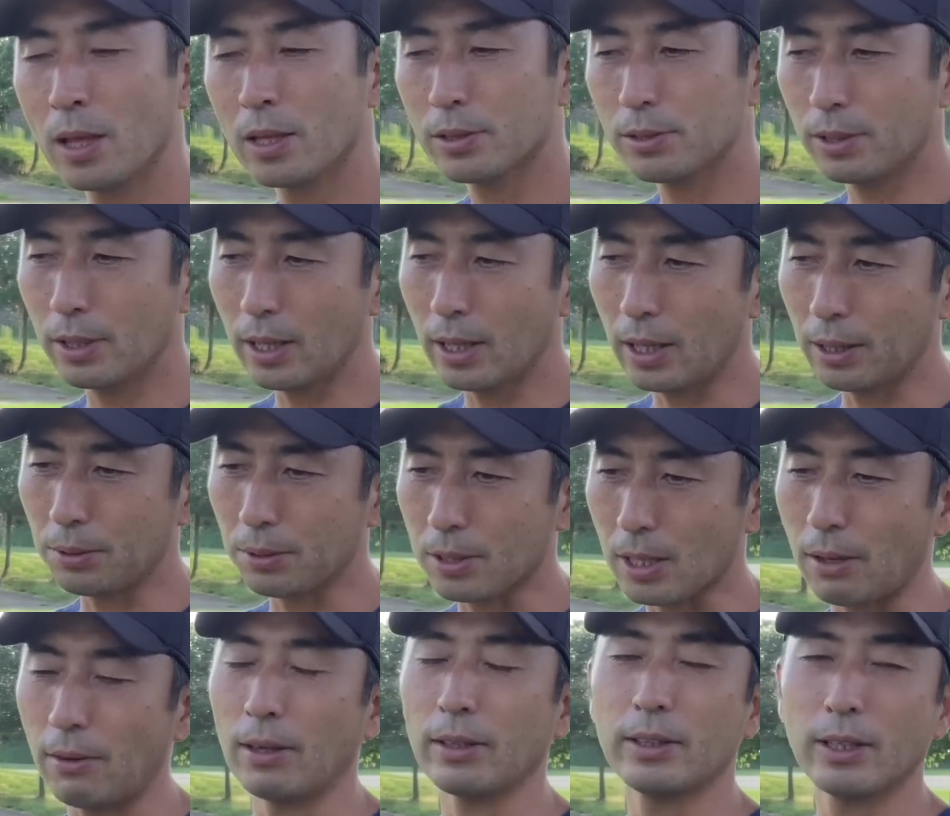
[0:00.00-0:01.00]
それで
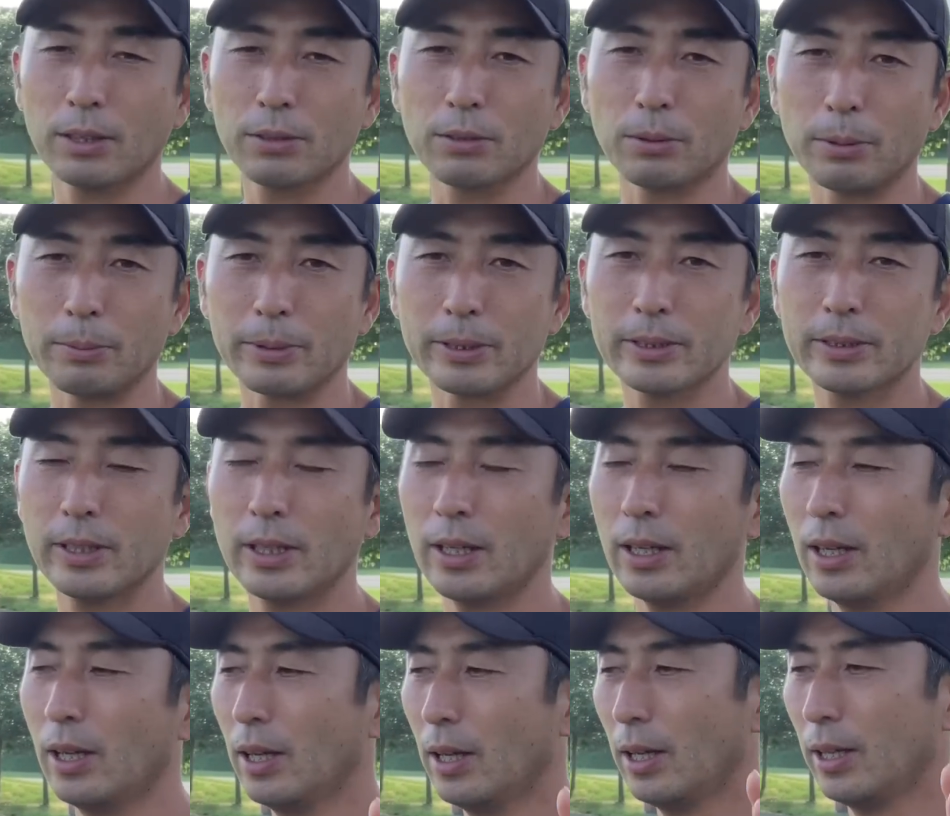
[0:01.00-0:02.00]
変わっていくと思います。
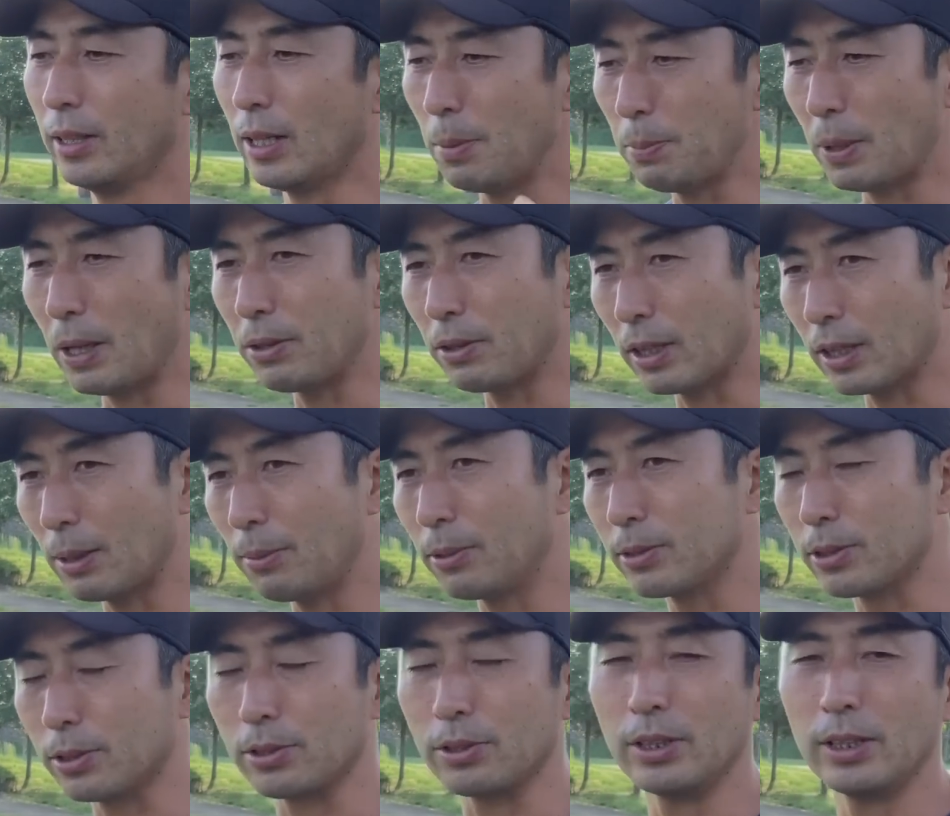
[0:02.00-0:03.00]
で、年配の方
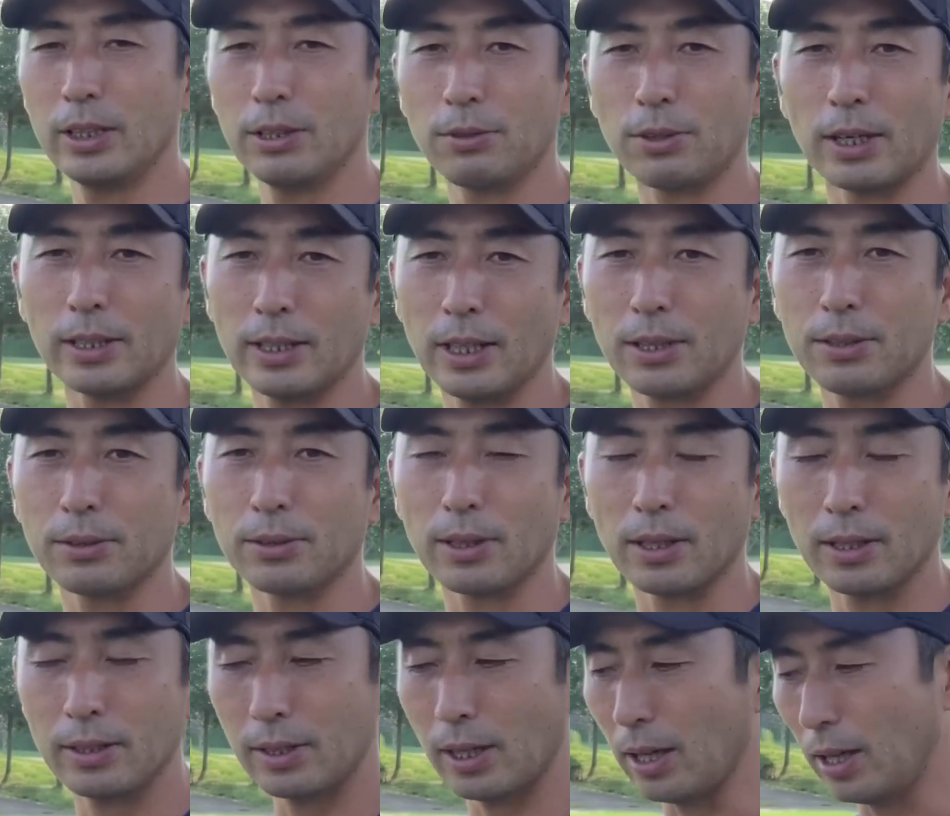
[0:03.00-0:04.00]
も徐々に広がっていく
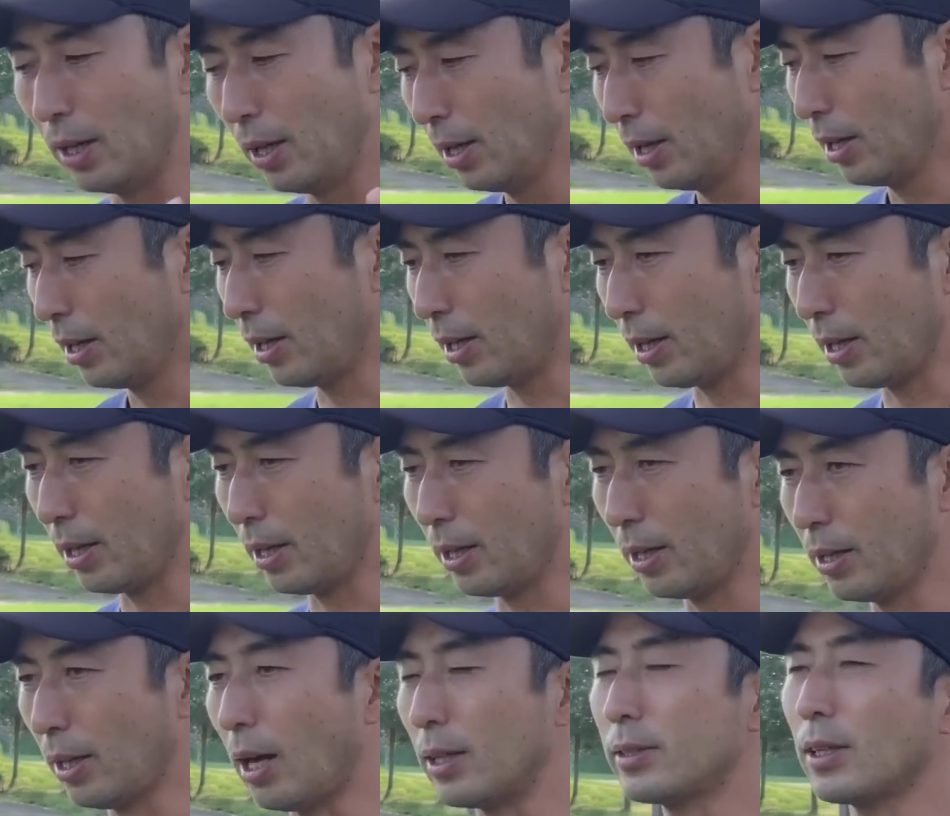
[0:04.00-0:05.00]
んで、
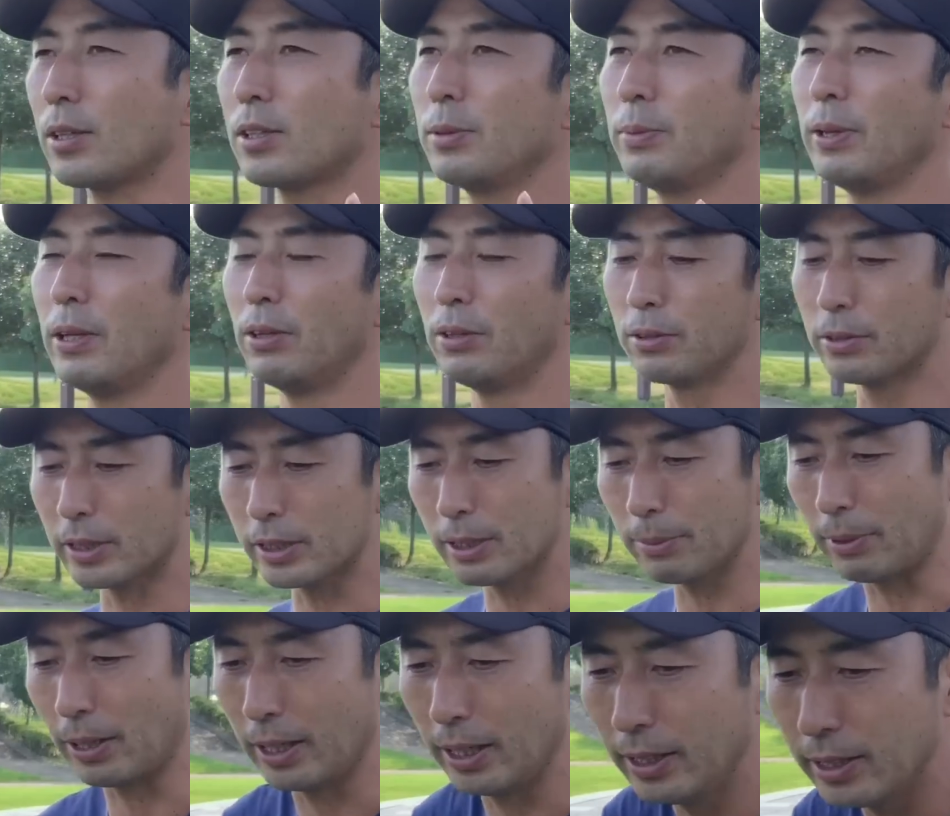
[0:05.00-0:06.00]
じゃあ首を動か
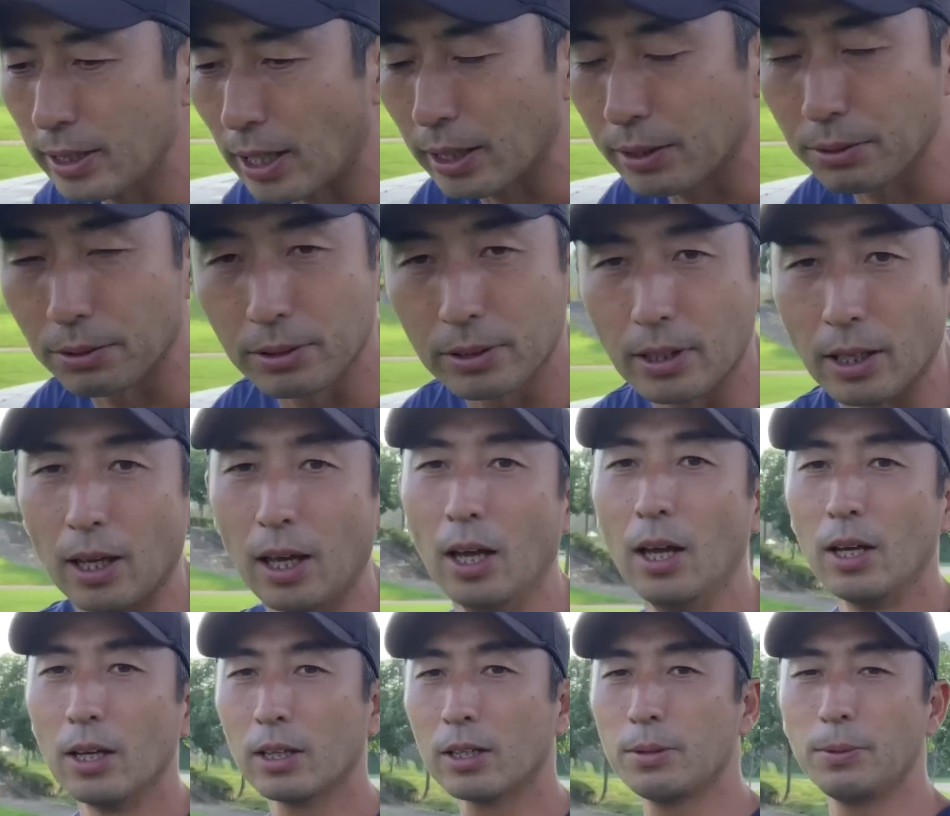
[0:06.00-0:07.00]
せばいいんだって言って、
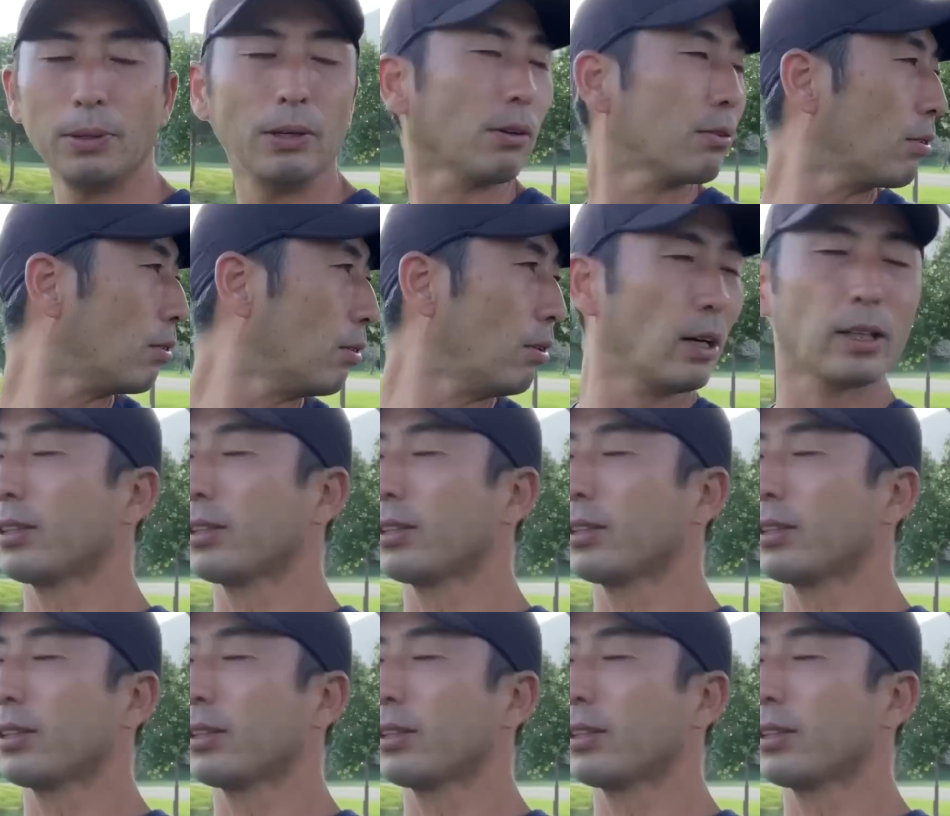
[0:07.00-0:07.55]
首をこう